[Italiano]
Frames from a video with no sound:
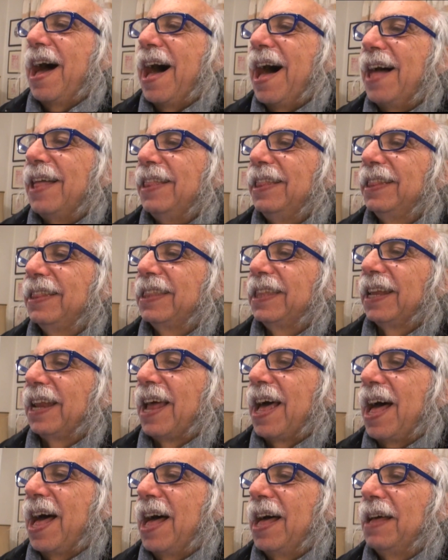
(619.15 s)

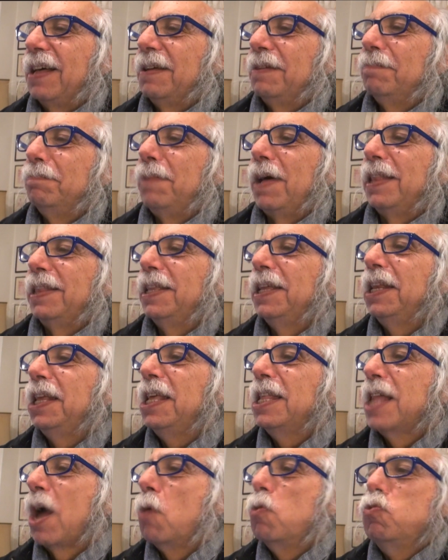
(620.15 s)
Altra
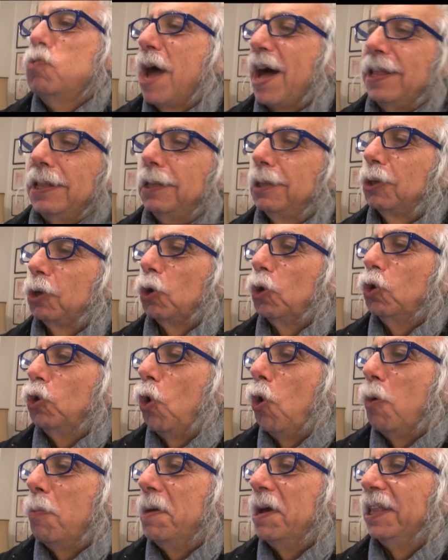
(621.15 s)
ballerina, un altro
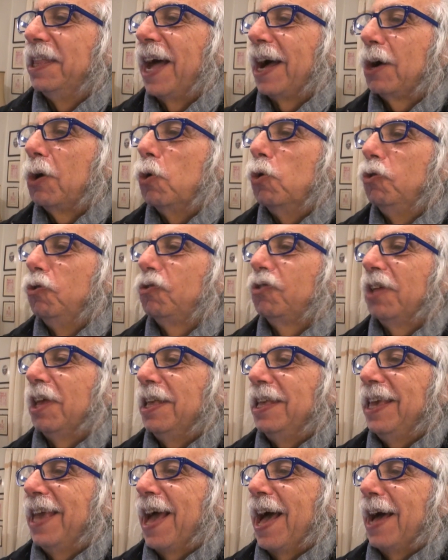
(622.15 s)
nome da
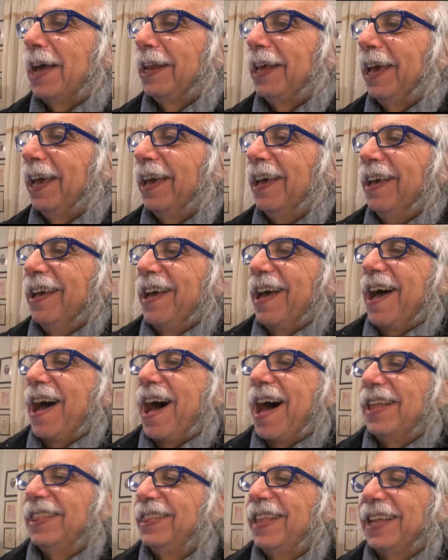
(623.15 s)
consegnare
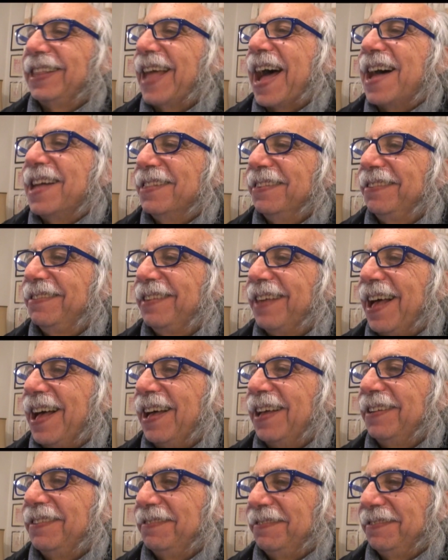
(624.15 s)
alla
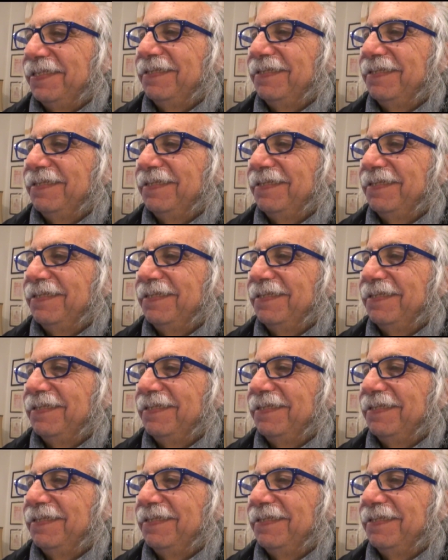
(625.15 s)
danza.